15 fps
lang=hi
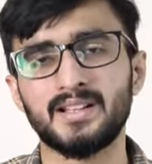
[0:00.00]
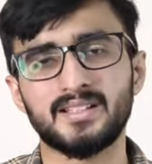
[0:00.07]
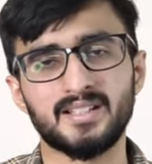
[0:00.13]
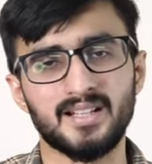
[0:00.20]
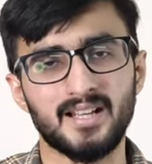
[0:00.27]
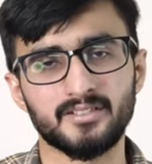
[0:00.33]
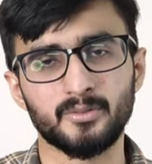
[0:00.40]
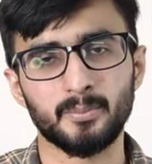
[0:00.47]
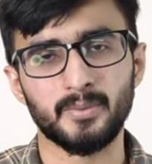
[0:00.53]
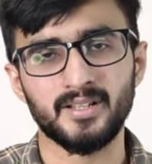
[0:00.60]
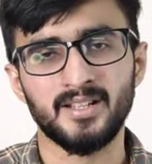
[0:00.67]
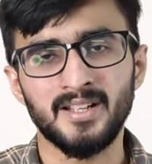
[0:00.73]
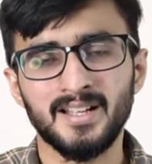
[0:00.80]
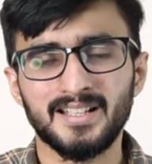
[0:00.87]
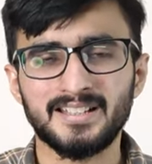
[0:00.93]
ट्वेल्थ क्लास
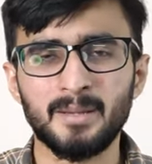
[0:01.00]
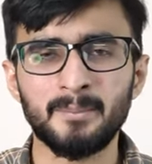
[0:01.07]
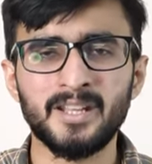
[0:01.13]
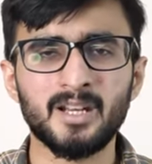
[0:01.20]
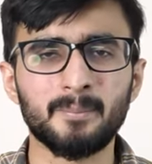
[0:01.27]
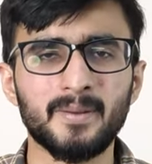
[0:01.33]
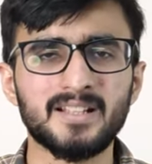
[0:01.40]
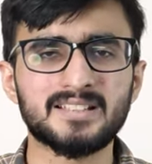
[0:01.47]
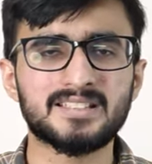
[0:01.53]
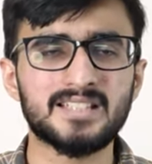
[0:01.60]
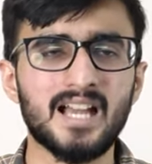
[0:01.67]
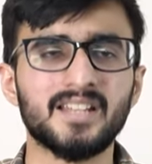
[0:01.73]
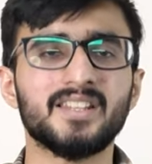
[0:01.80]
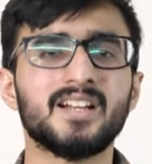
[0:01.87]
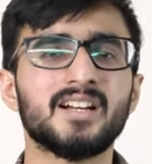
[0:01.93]
पे तब मेरे पास
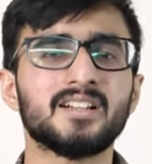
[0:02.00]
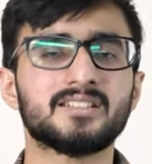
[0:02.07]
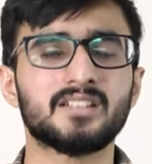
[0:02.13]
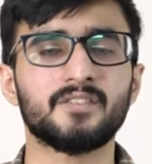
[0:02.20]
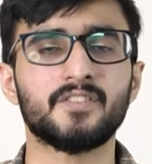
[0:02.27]
ज़्यादा